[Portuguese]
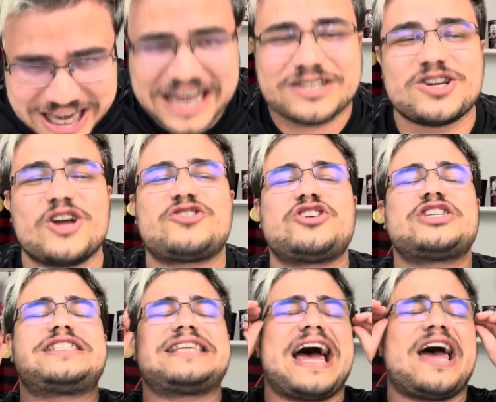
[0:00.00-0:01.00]
às
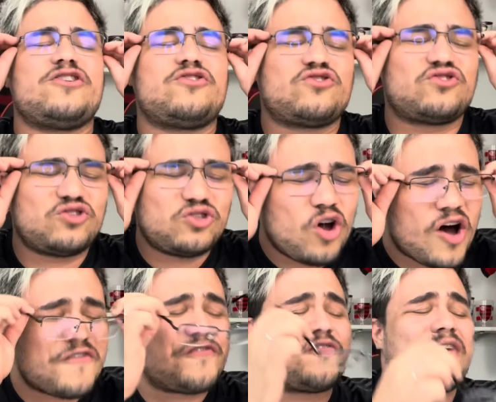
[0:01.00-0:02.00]
notícias
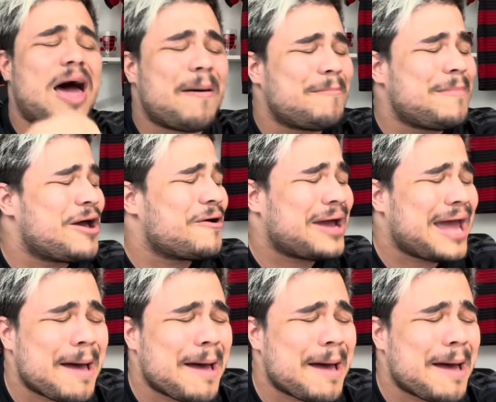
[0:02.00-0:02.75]
do Flamengo.